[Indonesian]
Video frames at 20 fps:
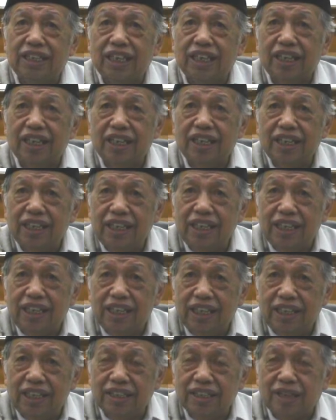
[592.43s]

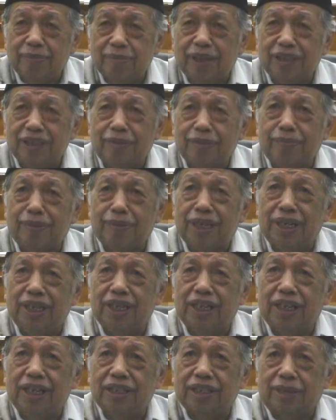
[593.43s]
dengki sama
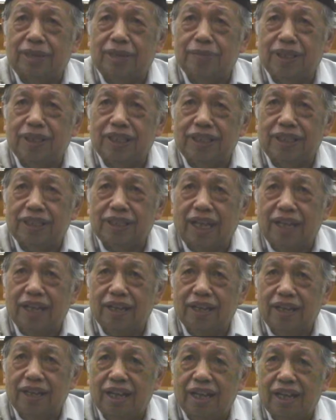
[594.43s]
teman, sama
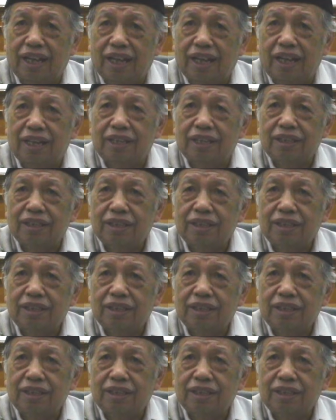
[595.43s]
tetangga,